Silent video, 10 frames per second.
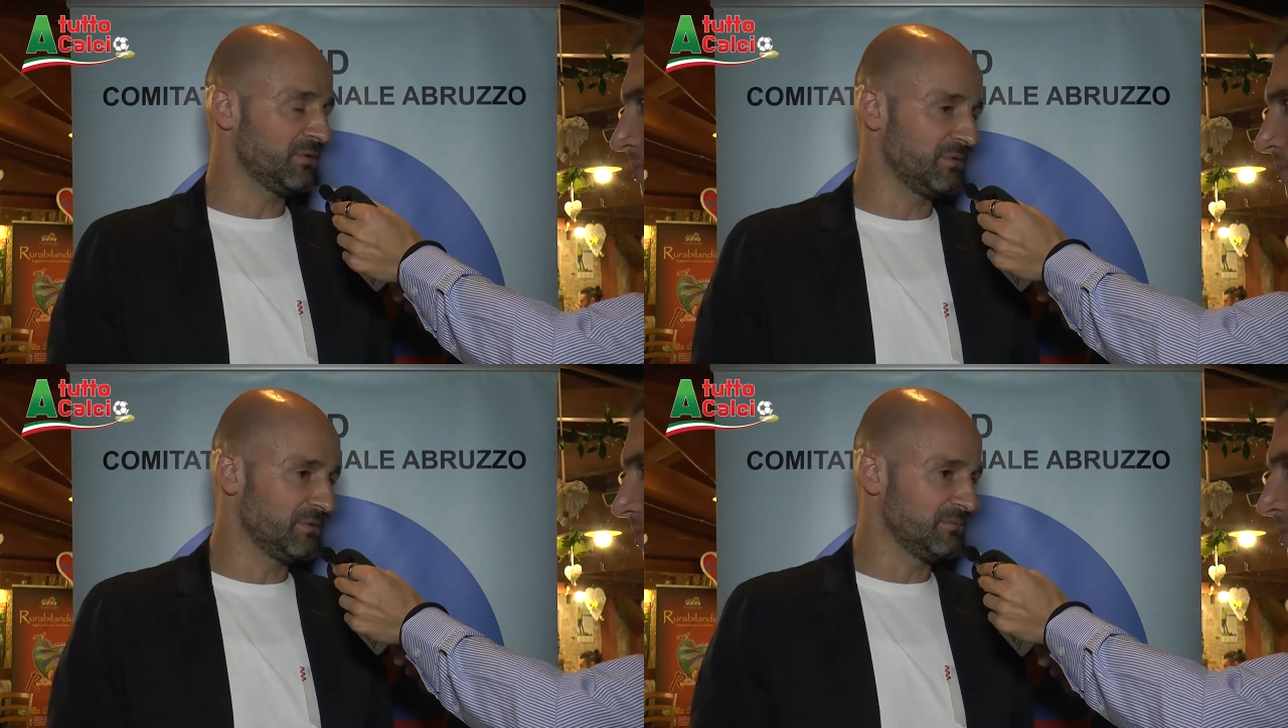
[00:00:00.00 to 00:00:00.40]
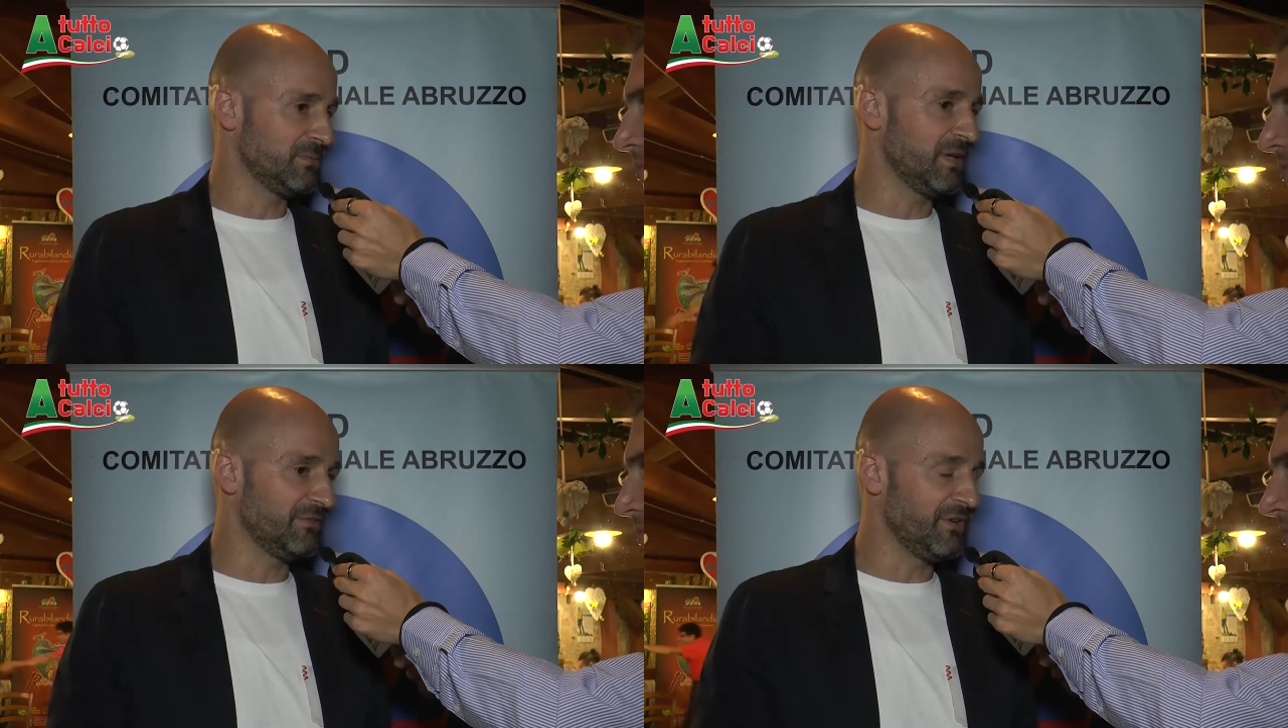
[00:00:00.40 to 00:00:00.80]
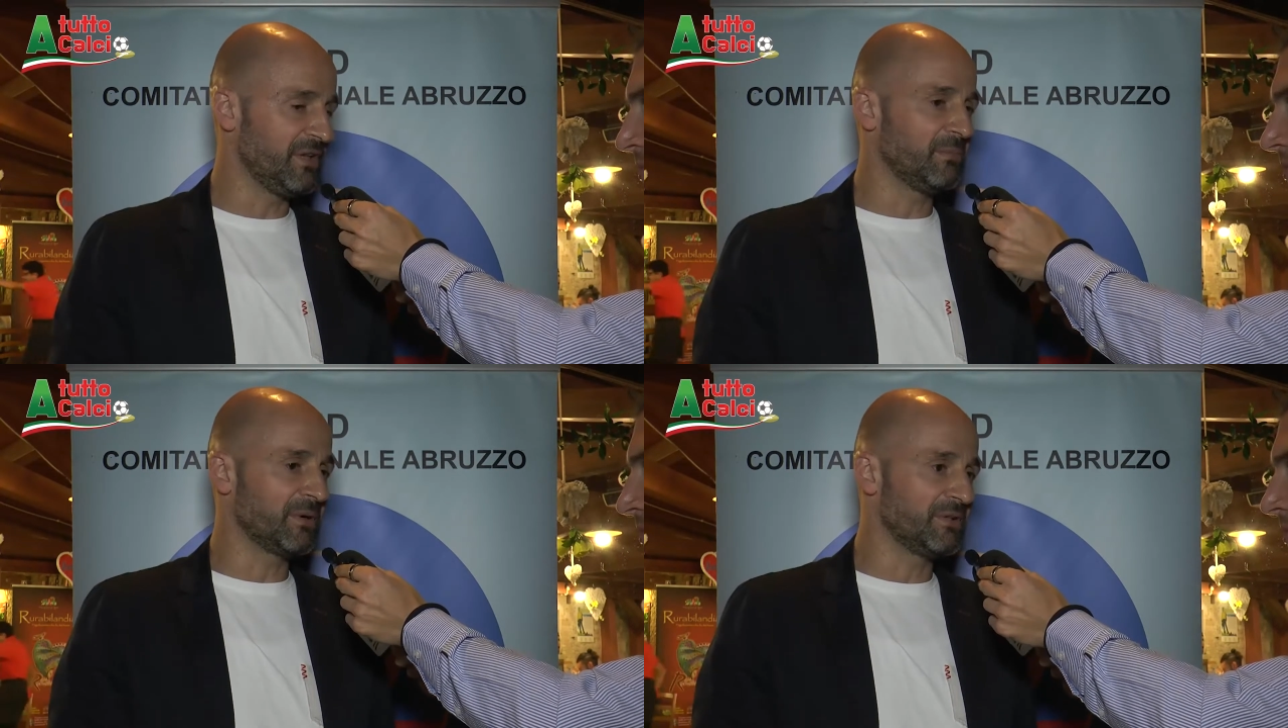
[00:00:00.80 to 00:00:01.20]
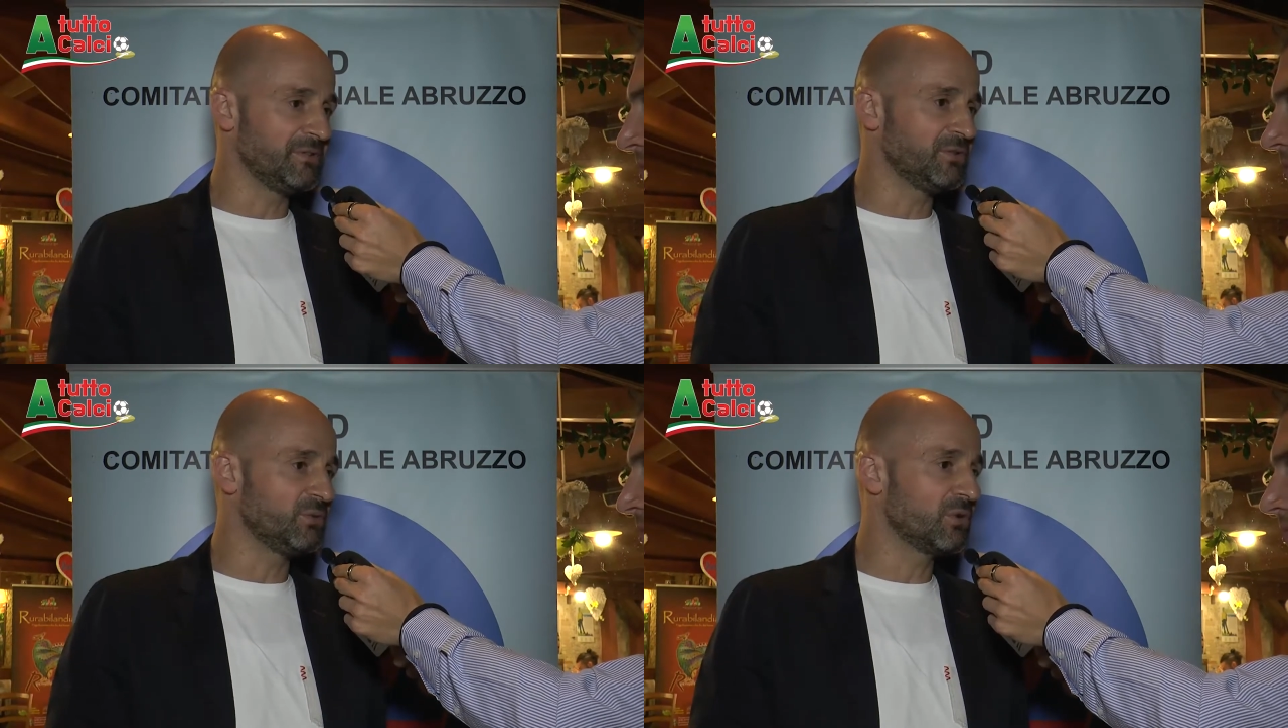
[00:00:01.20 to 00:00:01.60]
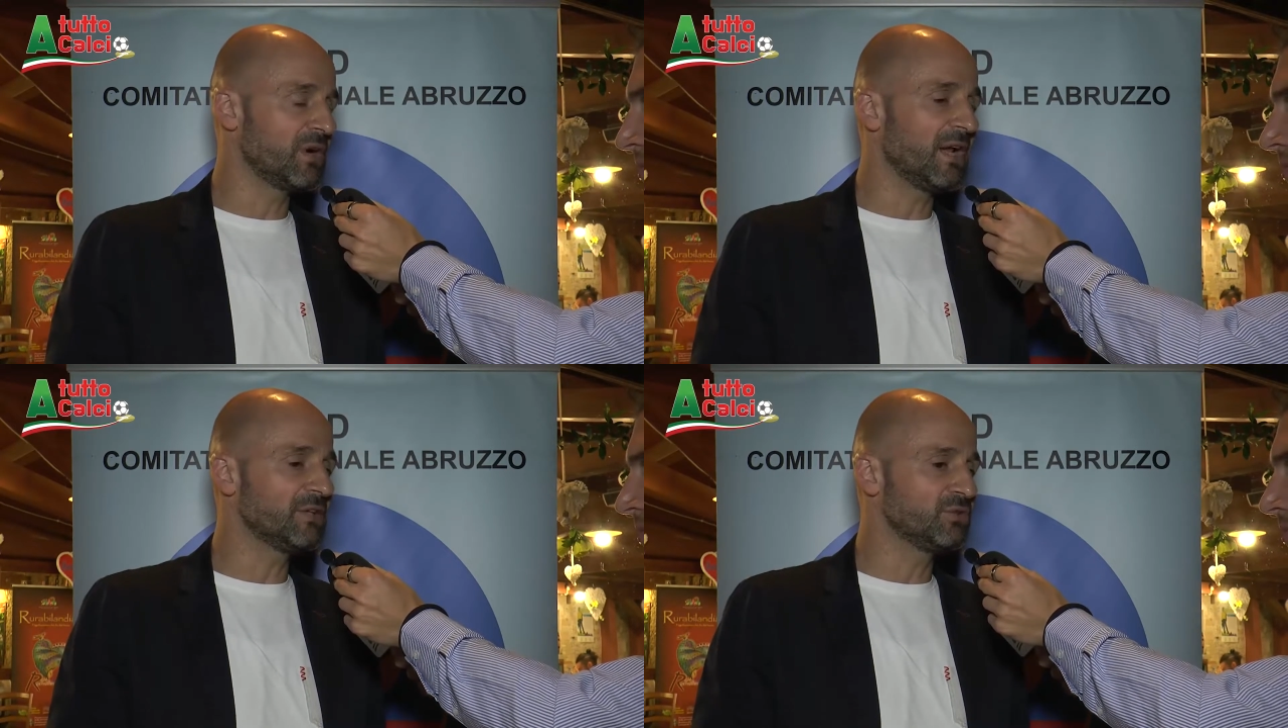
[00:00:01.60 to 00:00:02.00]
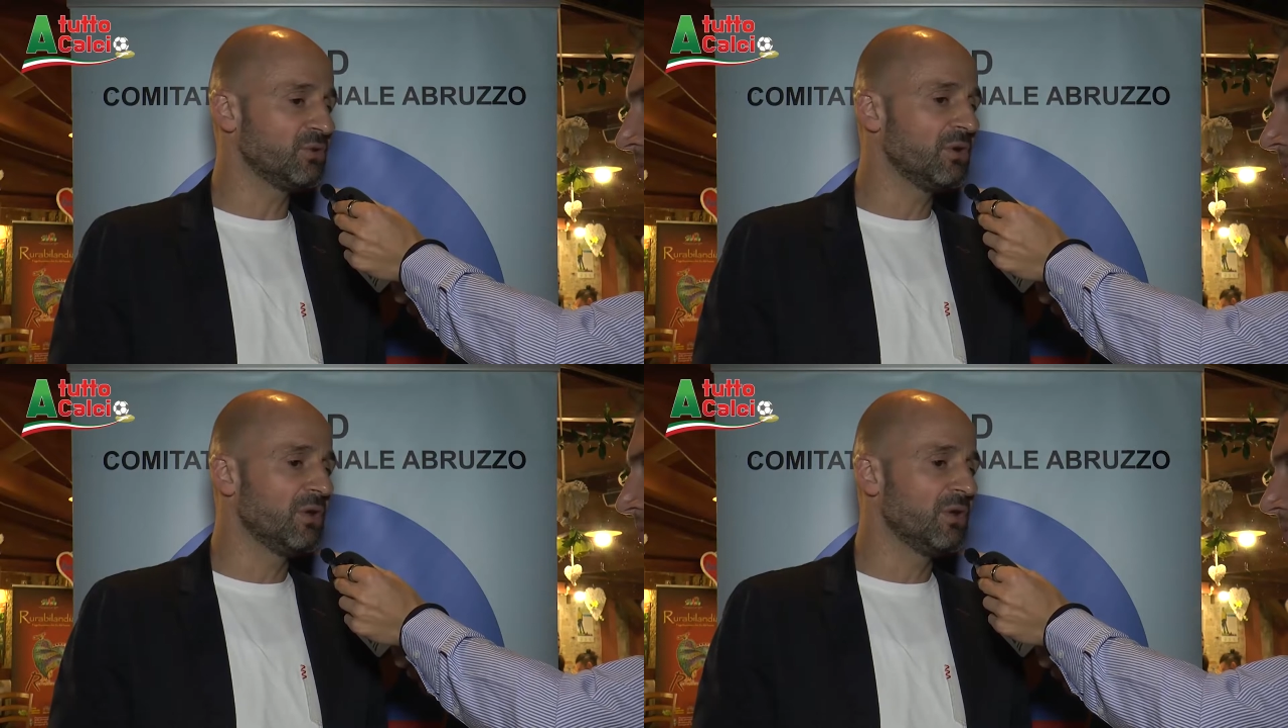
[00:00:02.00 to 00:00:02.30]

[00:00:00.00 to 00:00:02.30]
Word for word: nelle file del Martin Sicuro Calcio